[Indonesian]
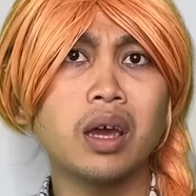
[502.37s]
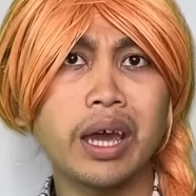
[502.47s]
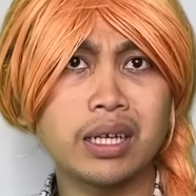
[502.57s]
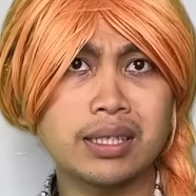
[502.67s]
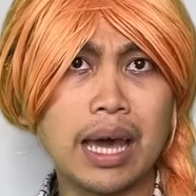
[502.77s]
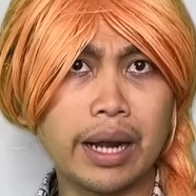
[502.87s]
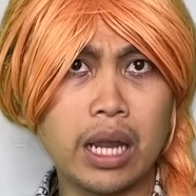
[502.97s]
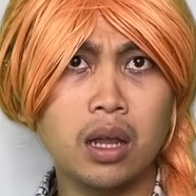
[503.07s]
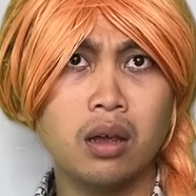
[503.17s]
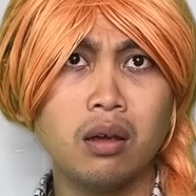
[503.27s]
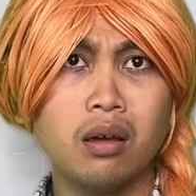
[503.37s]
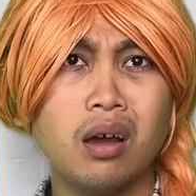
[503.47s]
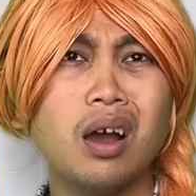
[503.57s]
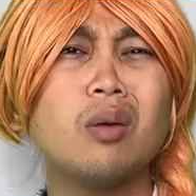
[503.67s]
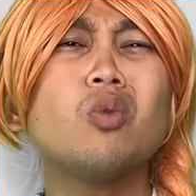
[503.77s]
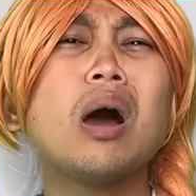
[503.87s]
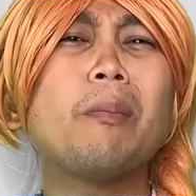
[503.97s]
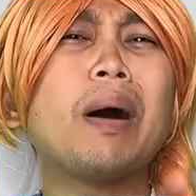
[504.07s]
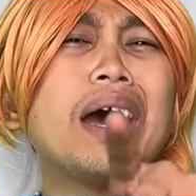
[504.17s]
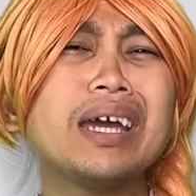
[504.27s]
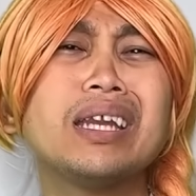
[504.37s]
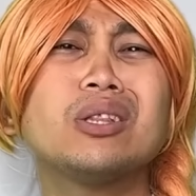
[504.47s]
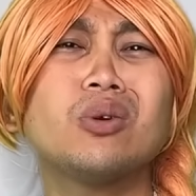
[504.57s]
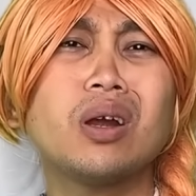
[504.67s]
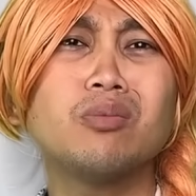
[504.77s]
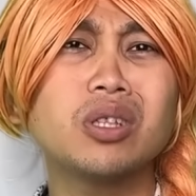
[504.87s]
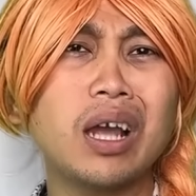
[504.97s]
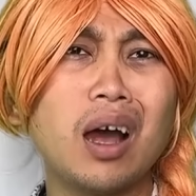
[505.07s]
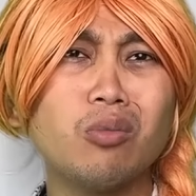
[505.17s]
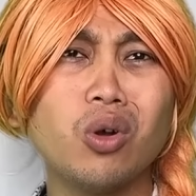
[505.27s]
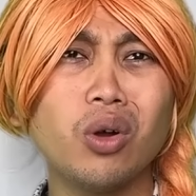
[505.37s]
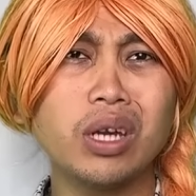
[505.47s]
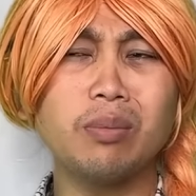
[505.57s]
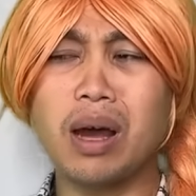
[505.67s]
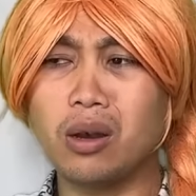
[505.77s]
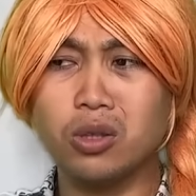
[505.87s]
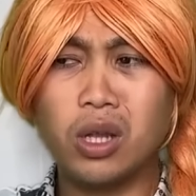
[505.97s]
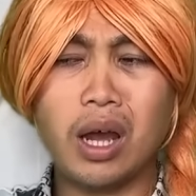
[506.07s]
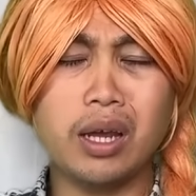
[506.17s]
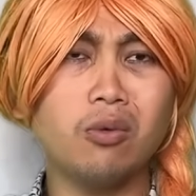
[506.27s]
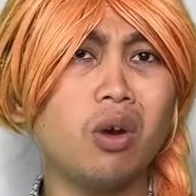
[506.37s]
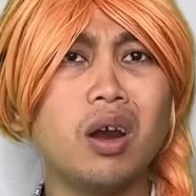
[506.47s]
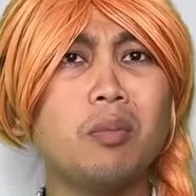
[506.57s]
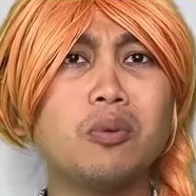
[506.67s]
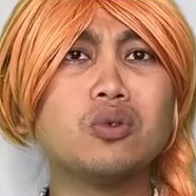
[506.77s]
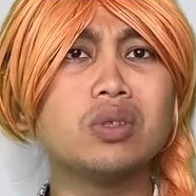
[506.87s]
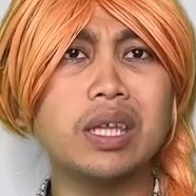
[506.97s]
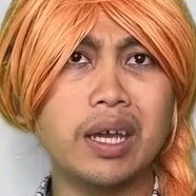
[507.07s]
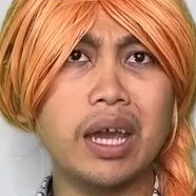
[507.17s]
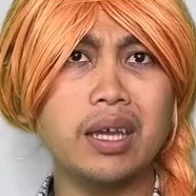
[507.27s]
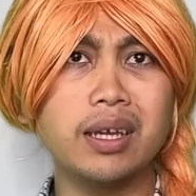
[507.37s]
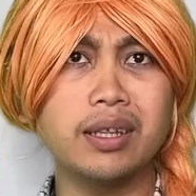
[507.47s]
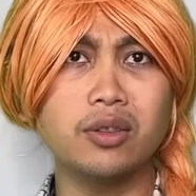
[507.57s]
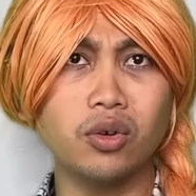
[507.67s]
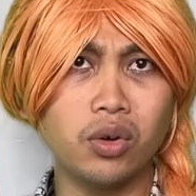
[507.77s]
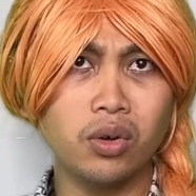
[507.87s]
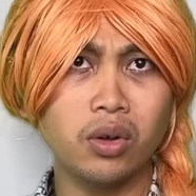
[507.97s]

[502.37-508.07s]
Heh, Sari, kamu apain itu rambut kamu kok dibalut kain warna putih kayak gitu?